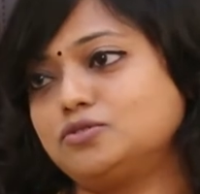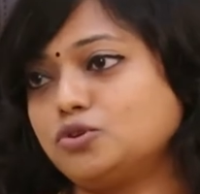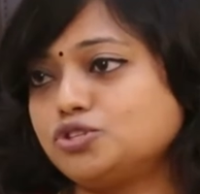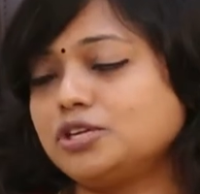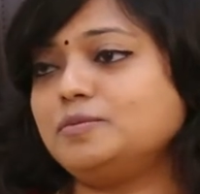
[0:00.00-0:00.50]

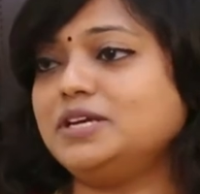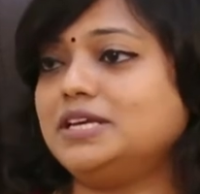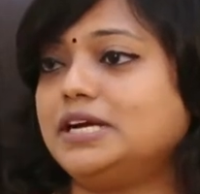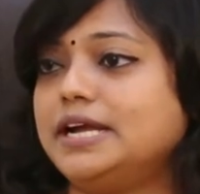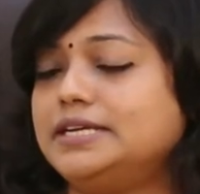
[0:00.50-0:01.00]
சோஷியல்
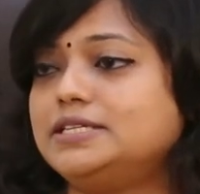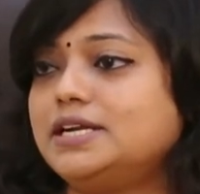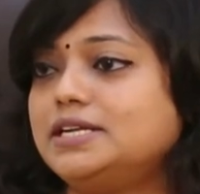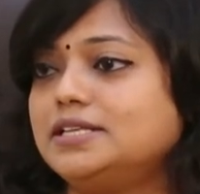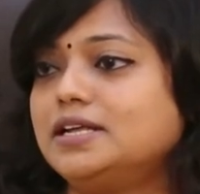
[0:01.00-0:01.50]
மீடியா
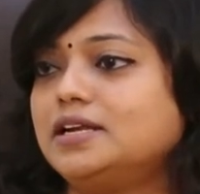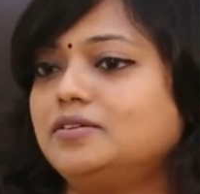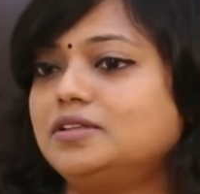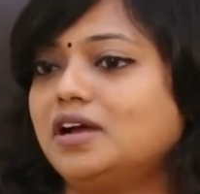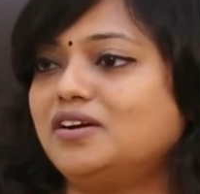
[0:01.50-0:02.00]
இன்டர்நெட் இதனால
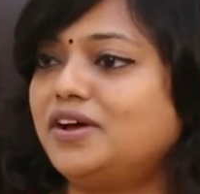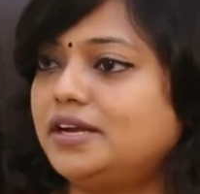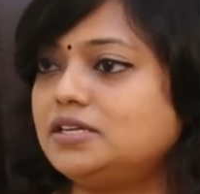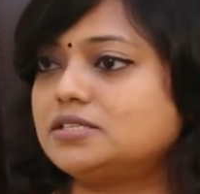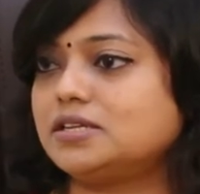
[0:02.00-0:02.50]
வந்து
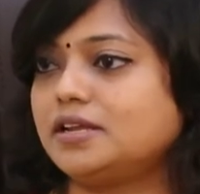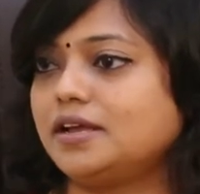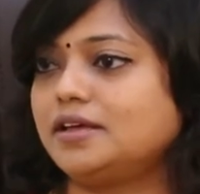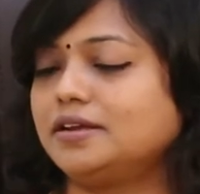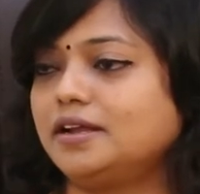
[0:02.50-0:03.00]
அவேர்னஸ்
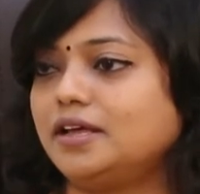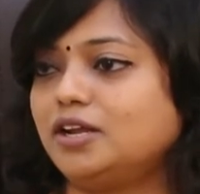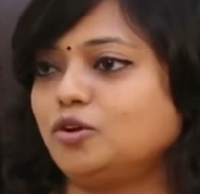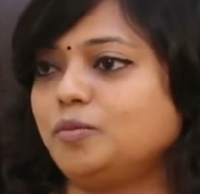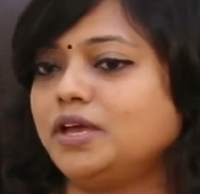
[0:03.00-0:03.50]
நிறையா இருக்குது
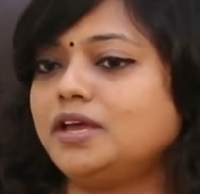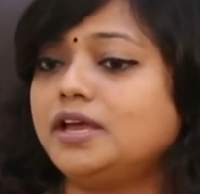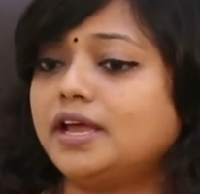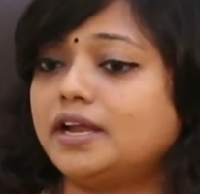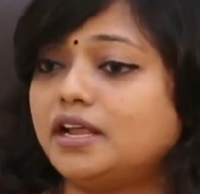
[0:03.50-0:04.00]
எல்லாருக்குமே
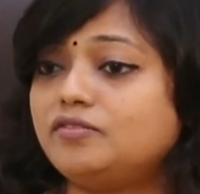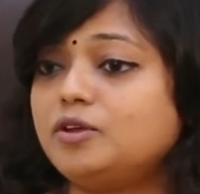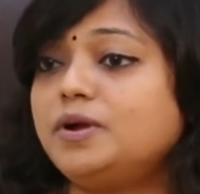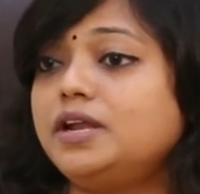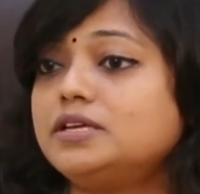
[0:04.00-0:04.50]
அண்ட்
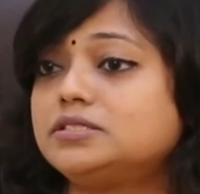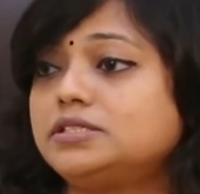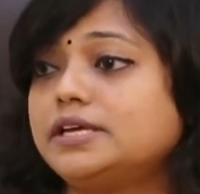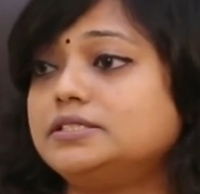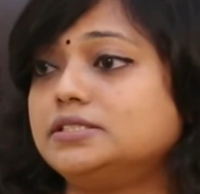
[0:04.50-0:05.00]
எவ்ரிபடி இஸ்
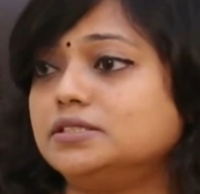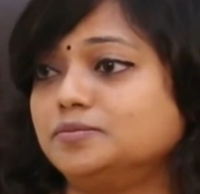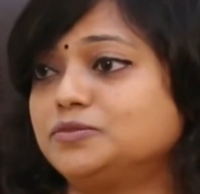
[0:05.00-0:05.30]
டென்ஸ்ட்